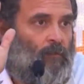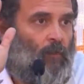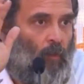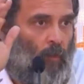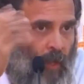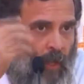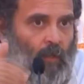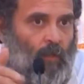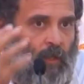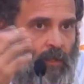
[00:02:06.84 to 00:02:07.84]
और वो
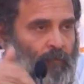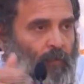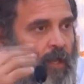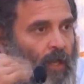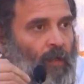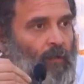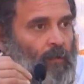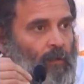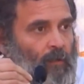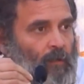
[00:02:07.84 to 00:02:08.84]
एक एक सफर है
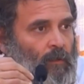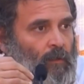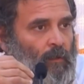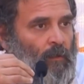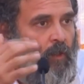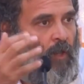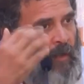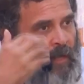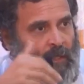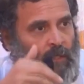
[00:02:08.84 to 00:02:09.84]
और
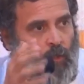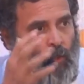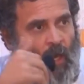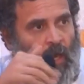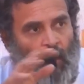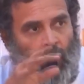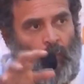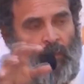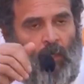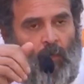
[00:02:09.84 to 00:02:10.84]
हमारे लिए जो हो रहा है मैं
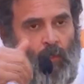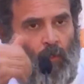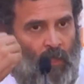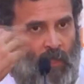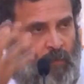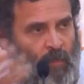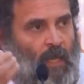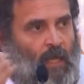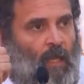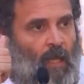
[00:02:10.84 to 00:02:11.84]
आपको बताऊं ये जो बीजेपी
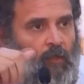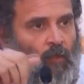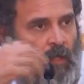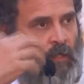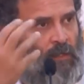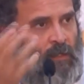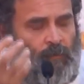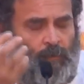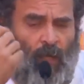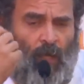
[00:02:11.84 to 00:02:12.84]
आई है जो
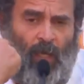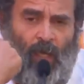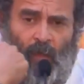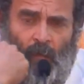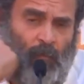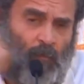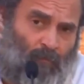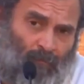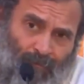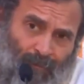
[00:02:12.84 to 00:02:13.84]
आरएसएस आई है
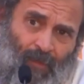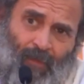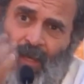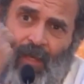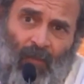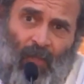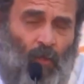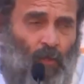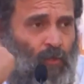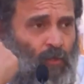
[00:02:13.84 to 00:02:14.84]
सारे
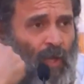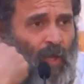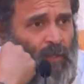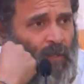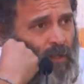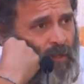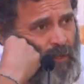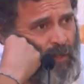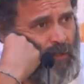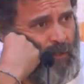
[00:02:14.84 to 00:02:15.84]
इंस्टीट्यूशंस को कैप्चर कर
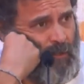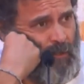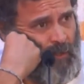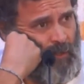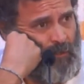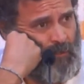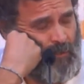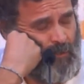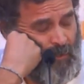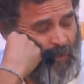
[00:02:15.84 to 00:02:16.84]
लिए कर लिए
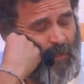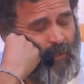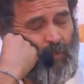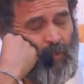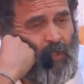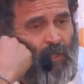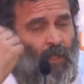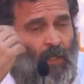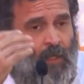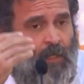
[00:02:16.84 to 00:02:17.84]
कर लिया है इन्होंने
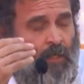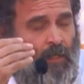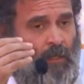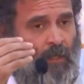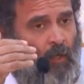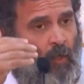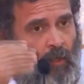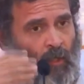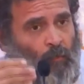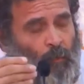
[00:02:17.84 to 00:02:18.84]
ये
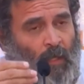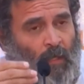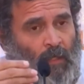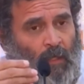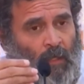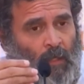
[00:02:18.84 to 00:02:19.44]
कांग्रेस पार्टी